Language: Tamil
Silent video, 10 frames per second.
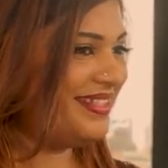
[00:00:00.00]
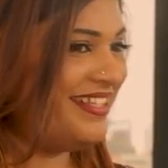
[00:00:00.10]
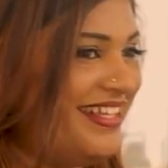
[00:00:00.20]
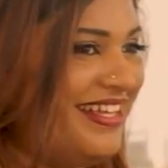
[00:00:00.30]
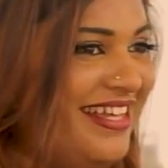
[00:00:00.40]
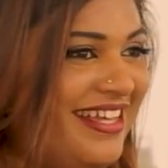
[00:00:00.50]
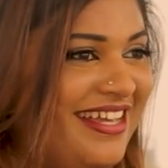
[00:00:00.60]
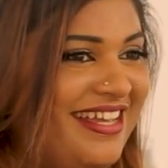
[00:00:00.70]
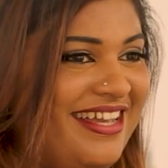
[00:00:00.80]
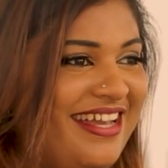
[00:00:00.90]
சொல்லலாம்
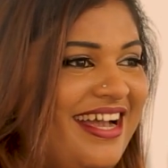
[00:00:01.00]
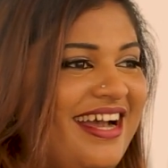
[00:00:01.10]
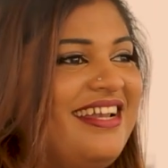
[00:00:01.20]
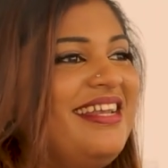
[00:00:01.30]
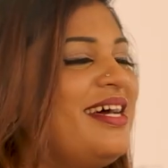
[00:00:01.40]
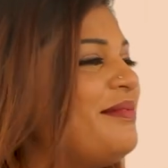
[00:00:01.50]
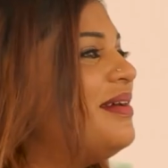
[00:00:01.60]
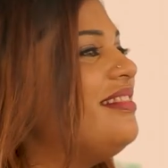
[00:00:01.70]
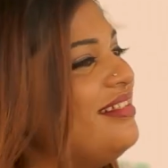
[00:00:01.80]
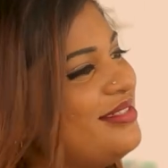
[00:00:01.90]
அண்ணா
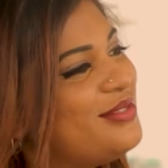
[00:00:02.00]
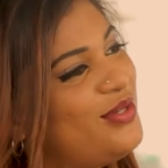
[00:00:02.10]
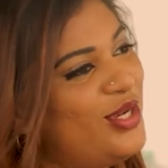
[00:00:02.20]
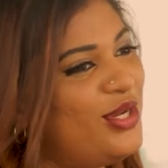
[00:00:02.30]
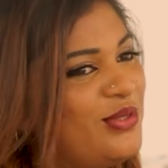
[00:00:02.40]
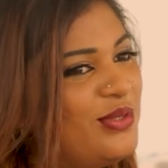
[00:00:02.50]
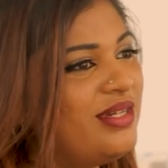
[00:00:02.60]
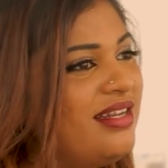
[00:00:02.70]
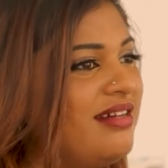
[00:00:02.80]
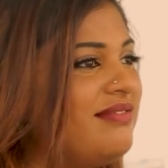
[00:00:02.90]
பற்றி
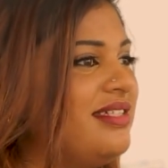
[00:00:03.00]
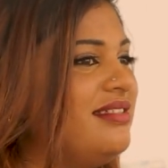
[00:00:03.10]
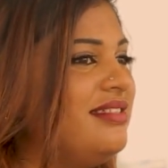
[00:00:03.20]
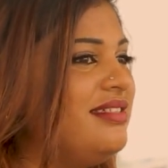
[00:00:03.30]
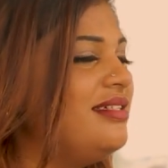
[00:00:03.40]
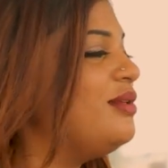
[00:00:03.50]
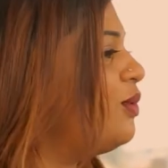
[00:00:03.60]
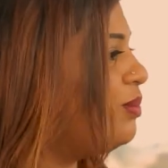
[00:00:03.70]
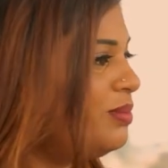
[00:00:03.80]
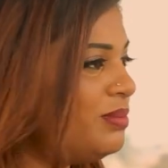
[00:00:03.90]
சொல்லணும்னா வந்து
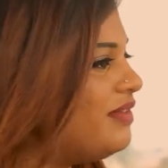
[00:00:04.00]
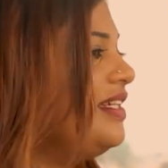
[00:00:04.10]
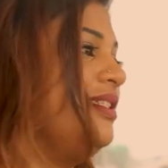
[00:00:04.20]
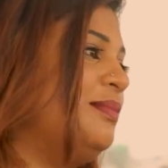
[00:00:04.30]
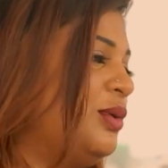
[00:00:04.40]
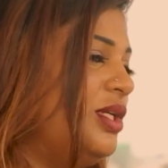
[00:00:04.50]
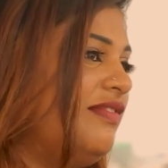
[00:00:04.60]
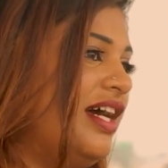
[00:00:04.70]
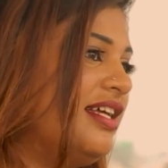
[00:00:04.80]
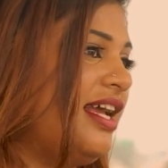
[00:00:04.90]
ரொம்பவே
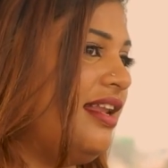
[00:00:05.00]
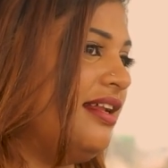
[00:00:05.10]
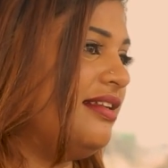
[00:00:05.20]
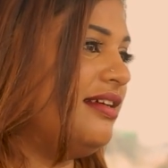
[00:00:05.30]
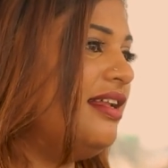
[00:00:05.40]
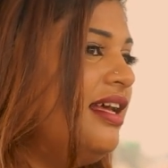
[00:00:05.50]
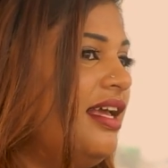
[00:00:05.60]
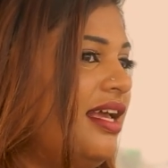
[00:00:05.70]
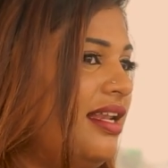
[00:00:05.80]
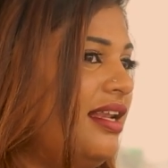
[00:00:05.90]
சப்போர்ட்டிவான கேரக்டர்
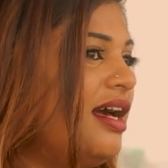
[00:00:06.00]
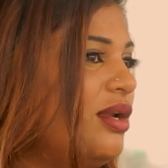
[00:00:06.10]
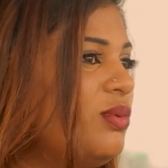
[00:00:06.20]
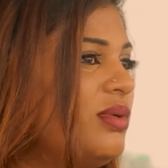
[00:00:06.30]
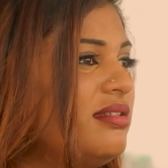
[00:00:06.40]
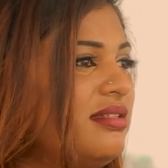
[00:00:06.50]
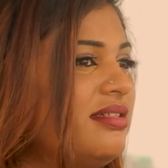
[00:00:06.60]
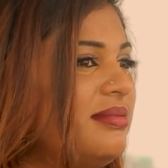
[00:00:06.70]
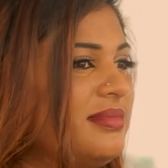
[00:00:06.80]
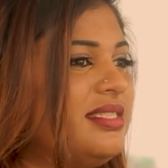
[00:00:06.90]
எல்லாரும் வந்து
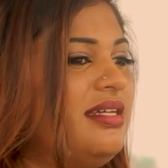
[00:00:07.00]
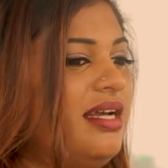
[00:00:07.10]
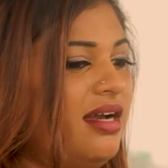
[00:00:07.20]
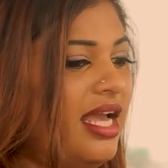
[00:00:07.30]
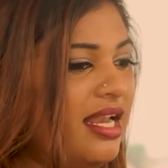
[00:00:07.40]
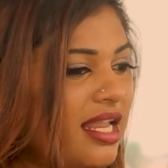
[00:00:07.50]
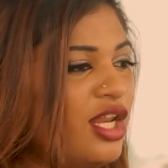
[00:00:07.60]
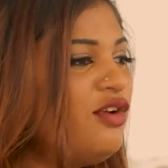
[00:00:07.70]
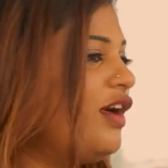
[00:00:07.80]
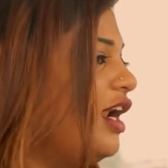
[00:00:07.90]

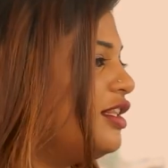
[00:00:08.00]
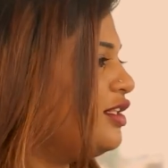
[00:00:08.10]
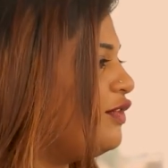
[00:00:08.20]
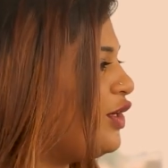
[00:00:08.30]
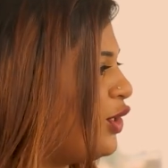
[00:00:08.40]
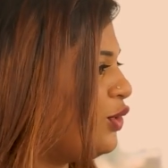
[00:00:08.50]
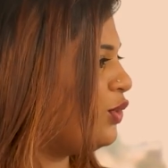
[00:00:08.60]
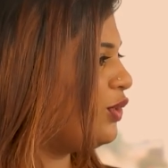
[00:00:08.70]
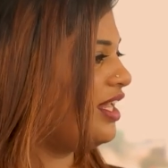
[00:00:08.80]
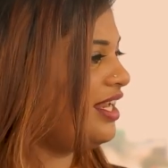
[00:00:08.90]
எல்லாரையும் வளர்த்து
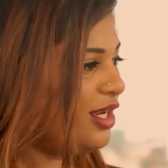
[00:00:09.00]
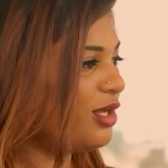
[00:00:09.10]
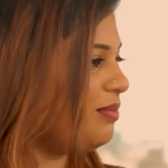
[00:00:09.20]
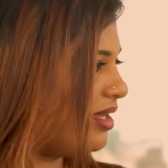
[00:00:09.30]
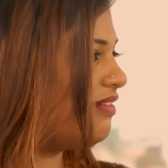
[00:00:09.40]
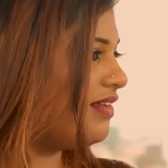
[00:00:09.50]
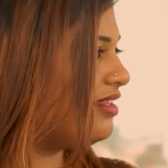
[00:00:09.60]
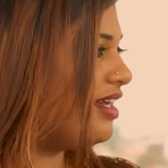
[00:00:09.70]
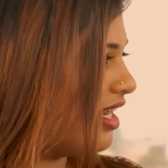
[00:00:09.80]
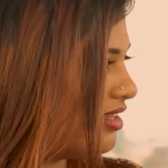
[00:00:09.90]
விடணும் எல்லாருக்குமே
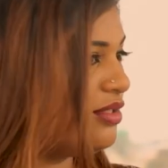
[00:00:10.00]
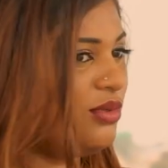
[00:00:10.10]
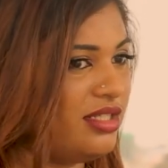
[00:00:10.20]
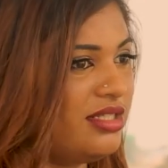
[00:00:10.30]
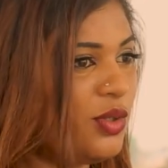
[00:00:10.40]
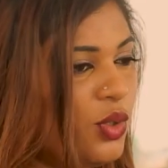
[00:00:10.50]
வந்து அடுத்த ஒரு இதை